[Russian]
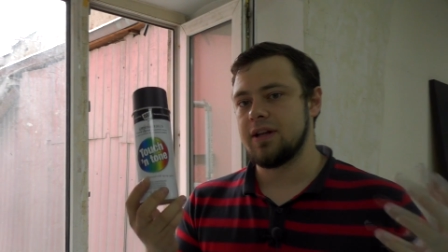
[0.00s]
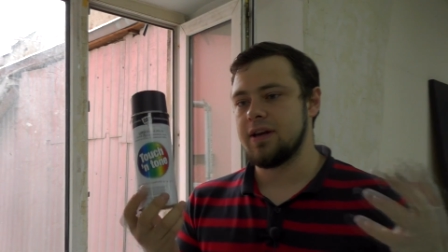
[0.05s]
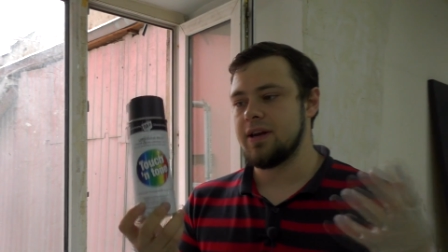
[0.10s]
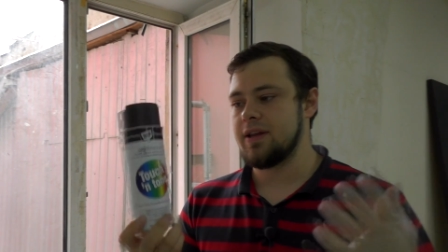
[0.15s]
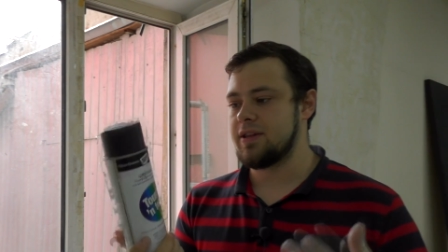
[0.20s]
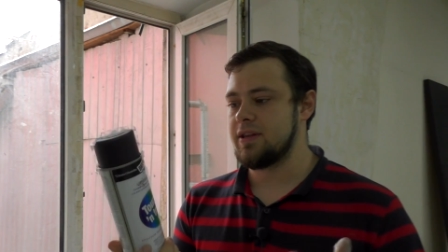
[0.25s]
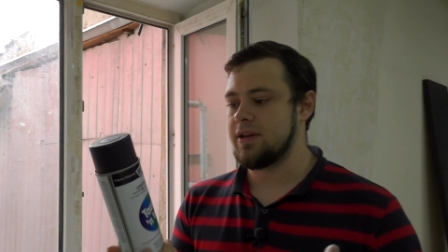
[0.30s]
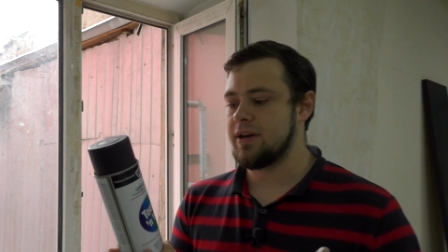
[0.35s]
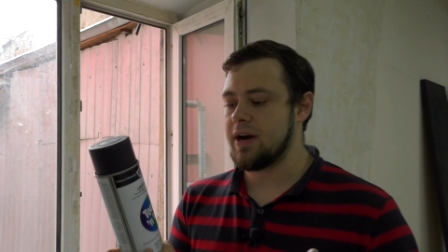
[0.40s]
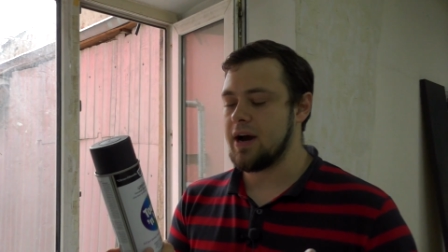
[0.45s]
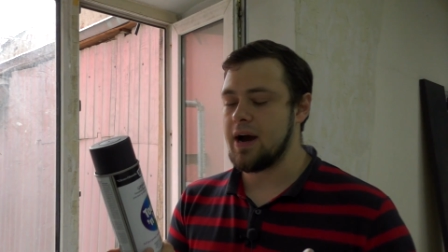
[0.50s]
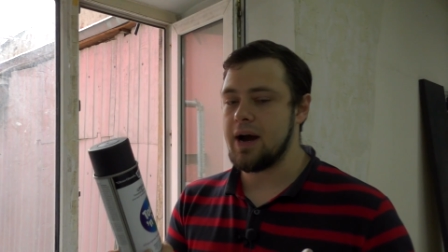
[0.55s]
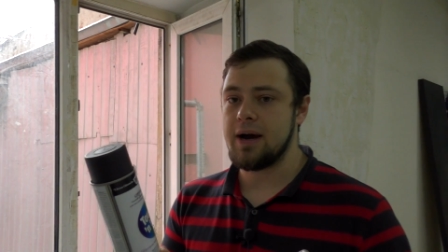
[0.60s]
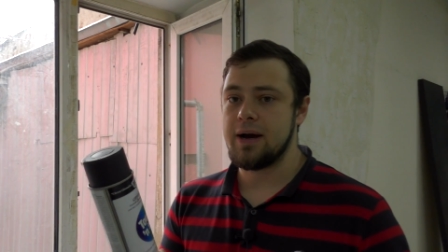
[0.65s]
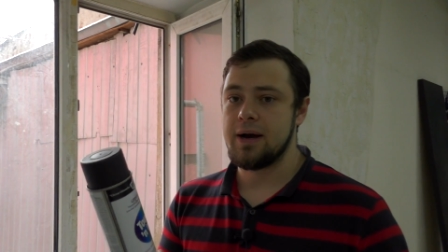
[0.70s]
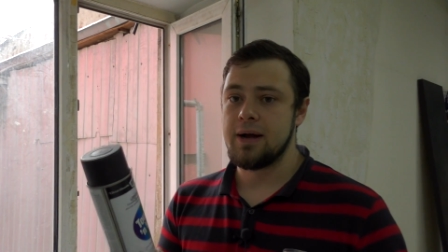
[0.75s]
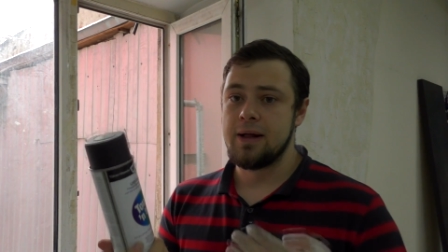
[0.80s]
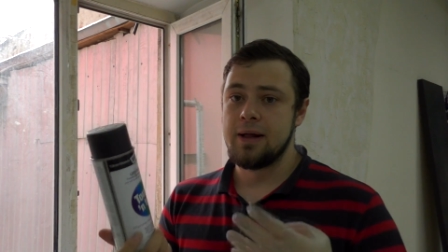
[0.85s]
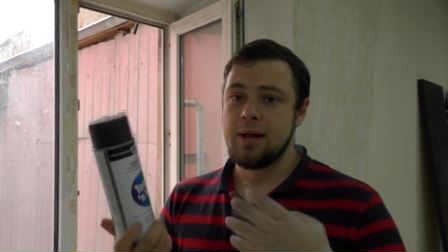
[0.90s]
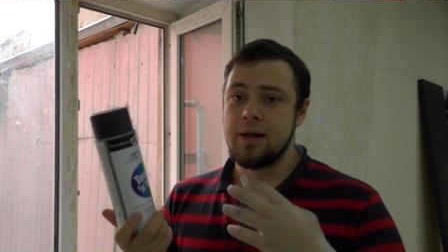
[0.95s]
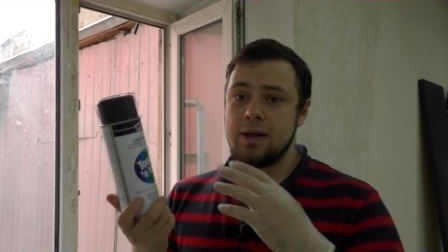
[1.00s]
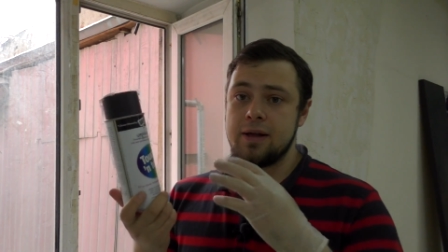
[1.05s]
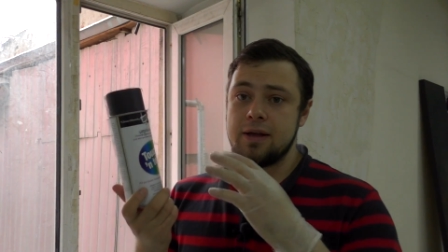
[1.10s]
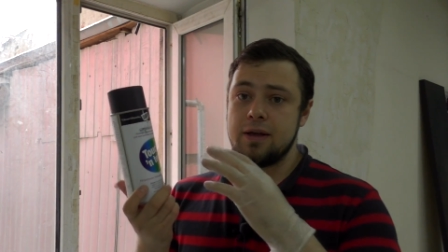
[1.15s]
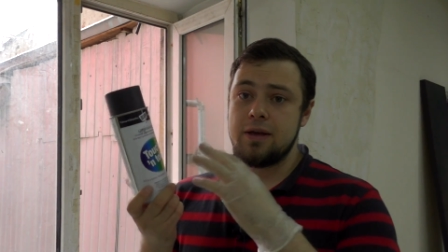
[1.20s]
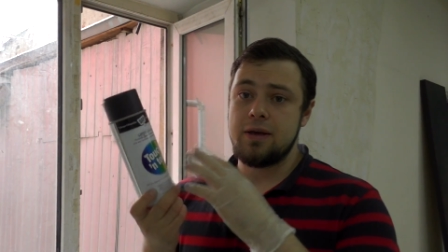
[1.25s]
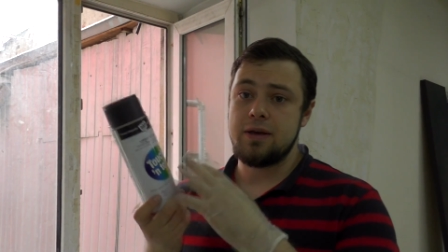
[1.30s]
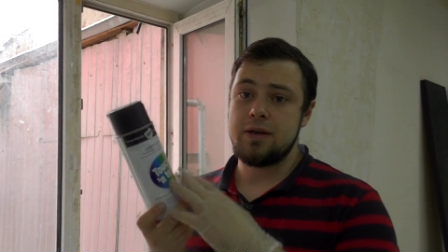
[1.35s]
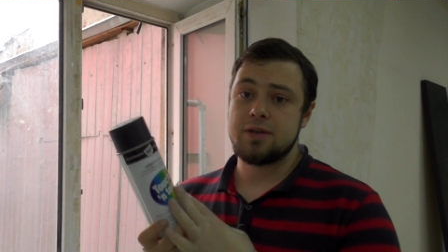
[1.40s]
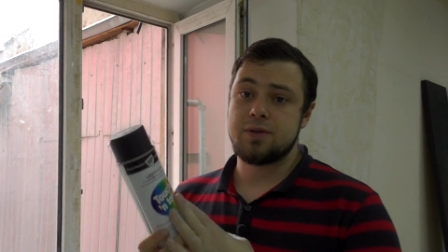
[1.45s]
на литниках
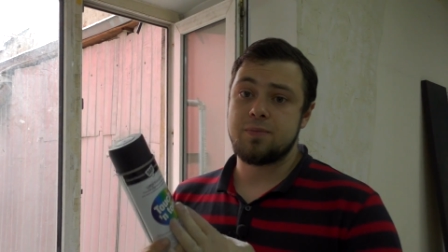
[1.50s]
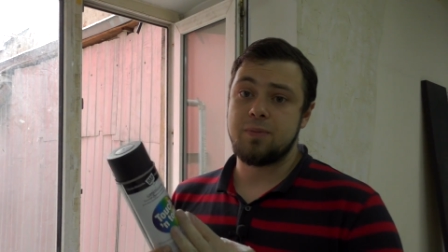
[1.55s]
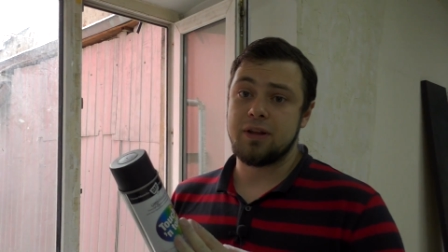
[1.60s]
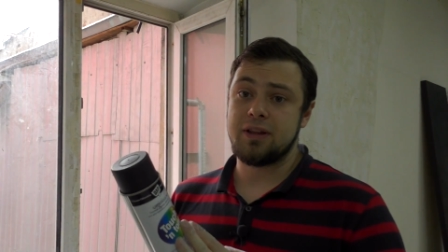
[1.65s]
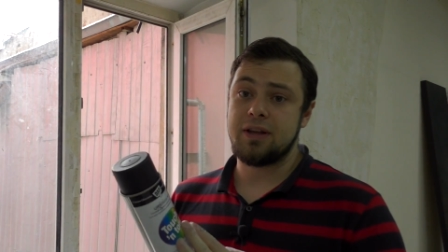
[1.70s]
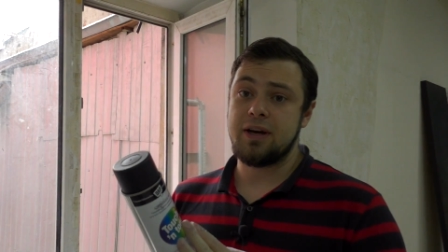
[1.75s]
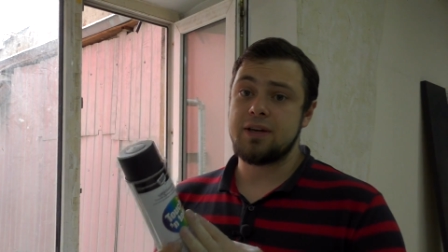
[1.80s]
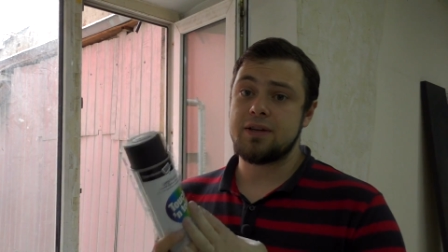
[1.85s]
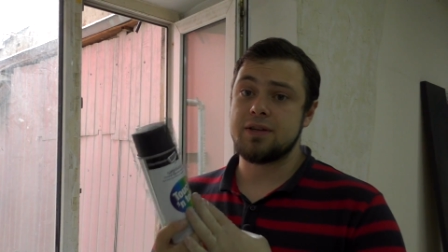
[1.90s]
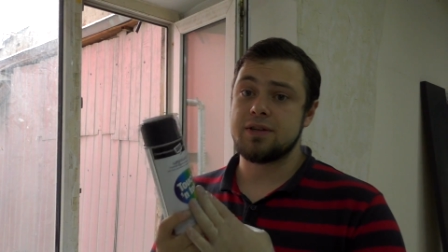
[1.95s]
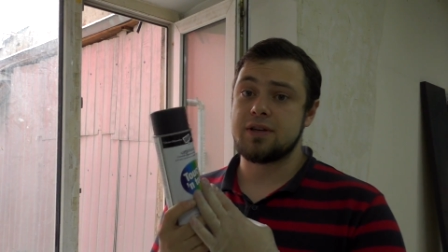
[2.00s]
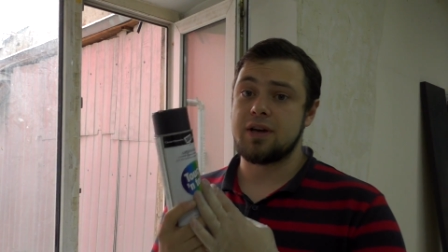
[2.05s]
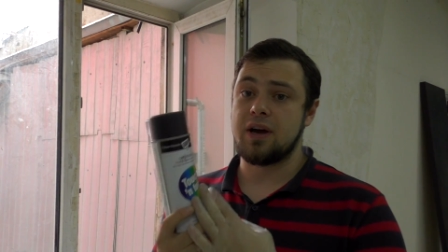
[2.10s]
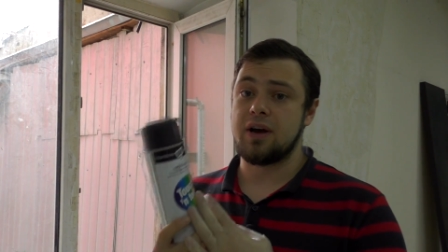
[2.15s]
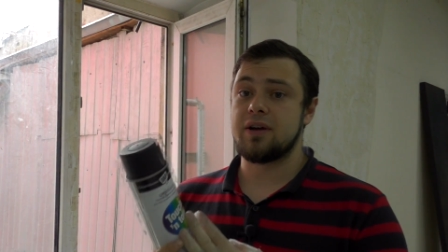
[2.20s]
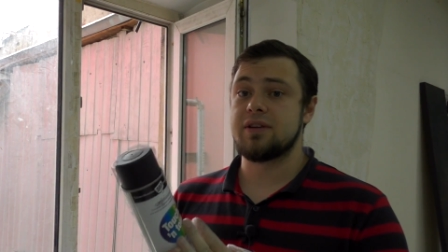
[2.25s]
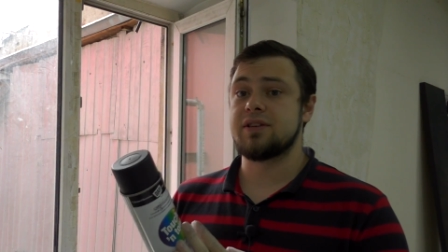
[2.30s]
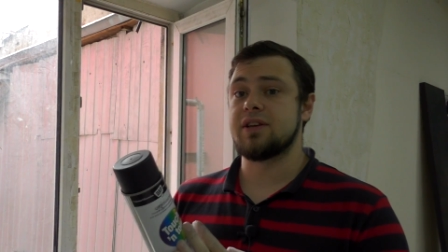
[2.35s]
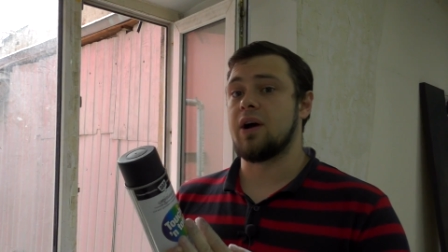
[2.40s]
и смотрите, с, как,